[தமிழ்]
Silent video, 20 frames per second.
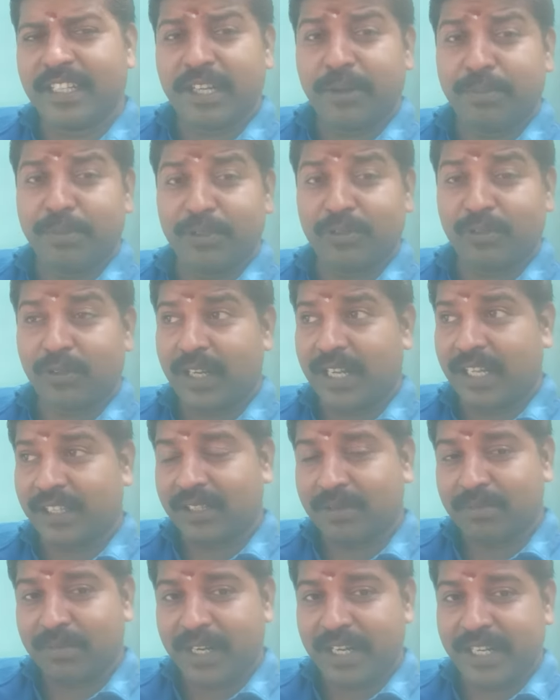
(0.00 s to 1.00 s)
சென்ற எபிசோடில்
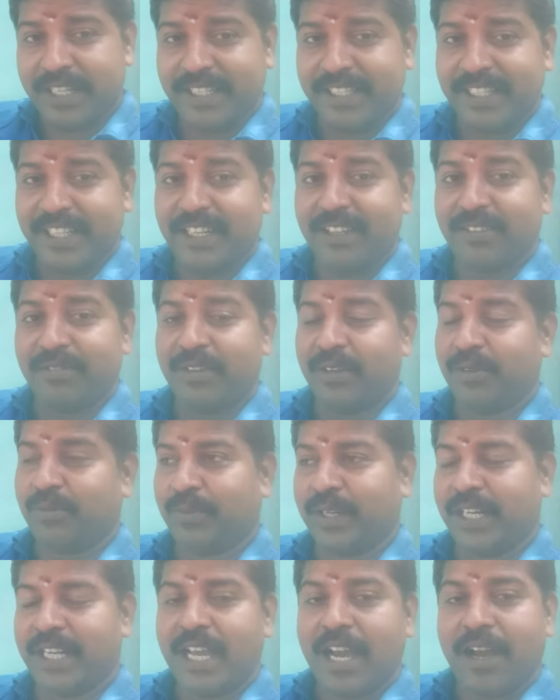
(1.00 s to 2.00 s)
அந்த மணி கீழே
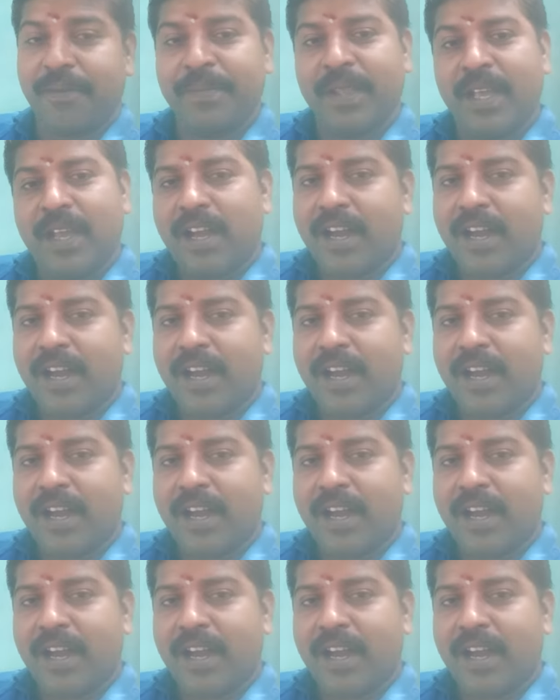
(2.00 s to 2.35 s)
விழும் இல்லையா